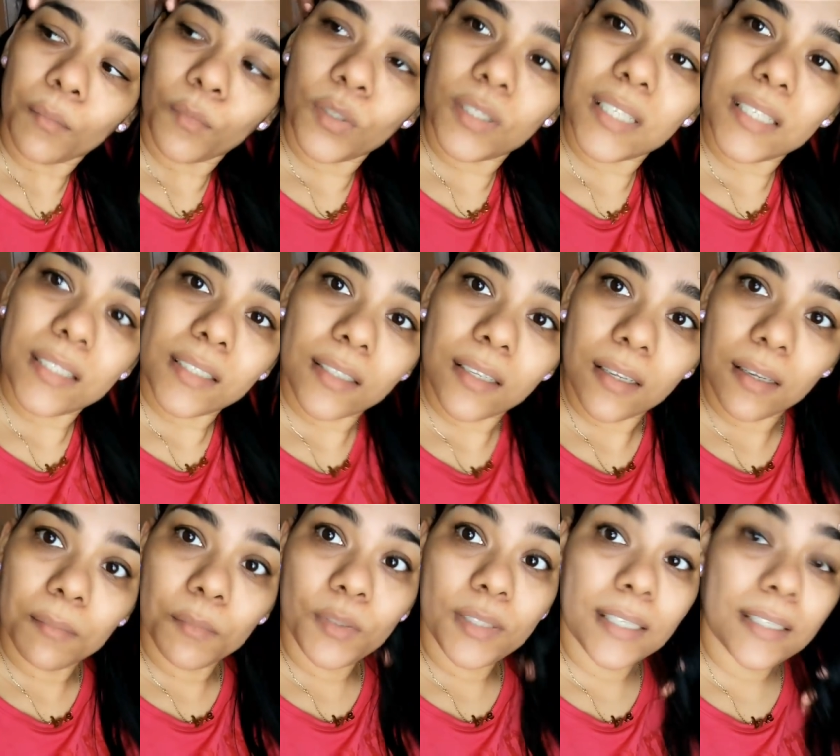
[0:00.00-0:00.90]
muchas,
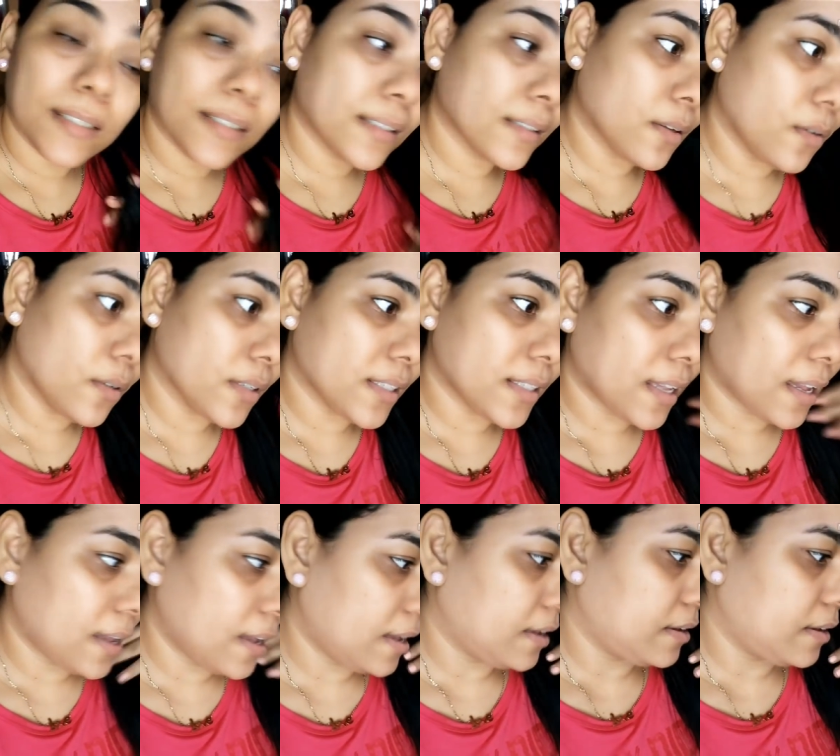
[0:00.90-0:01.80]
muchas
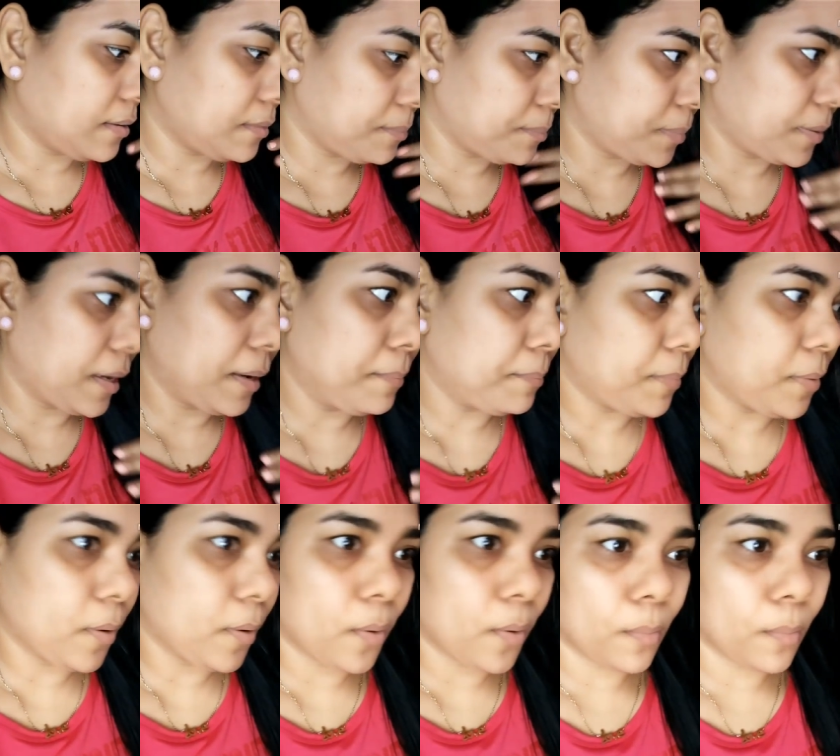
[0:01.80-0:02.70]
cosas, por
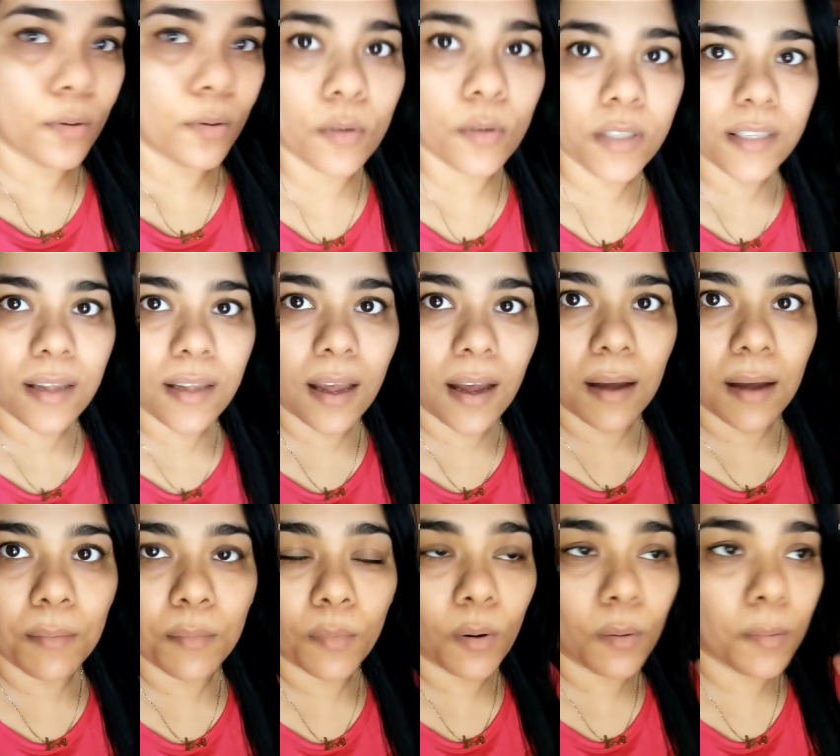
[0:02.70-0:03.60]
ejemplo,
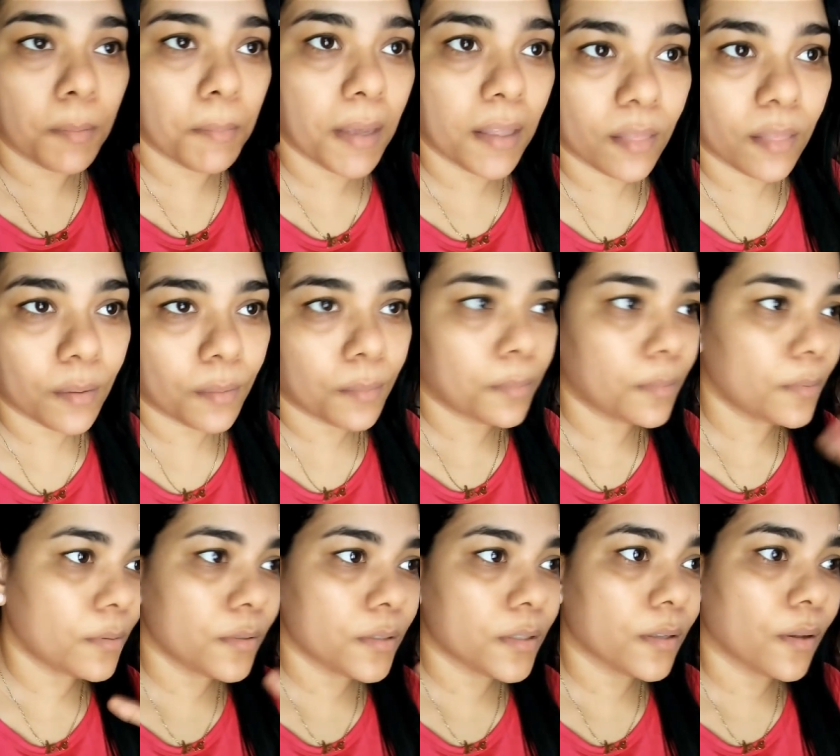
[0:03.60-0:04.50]
brusca, movimiento
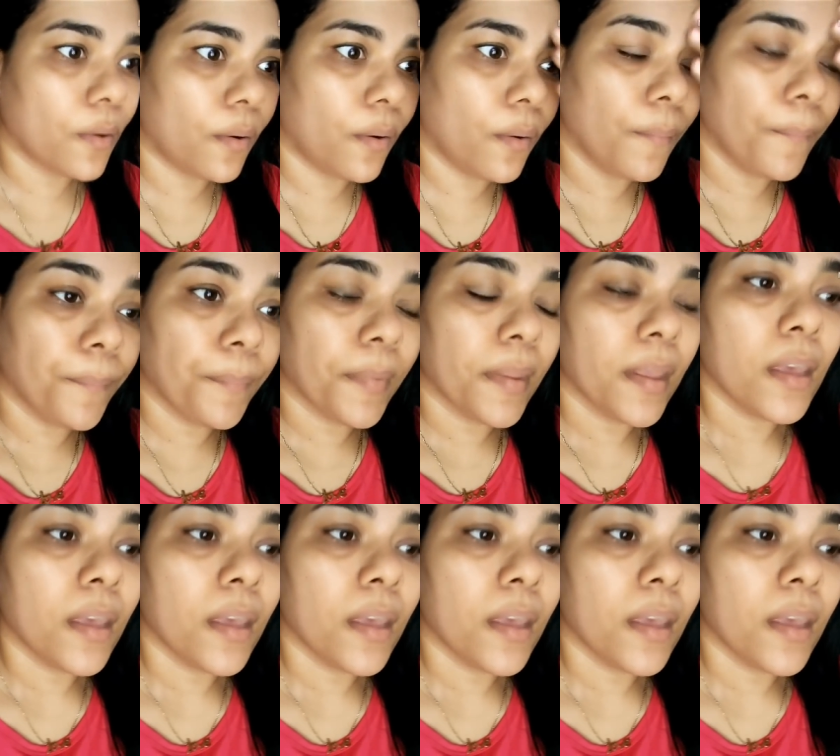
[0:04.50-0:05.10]
brusco,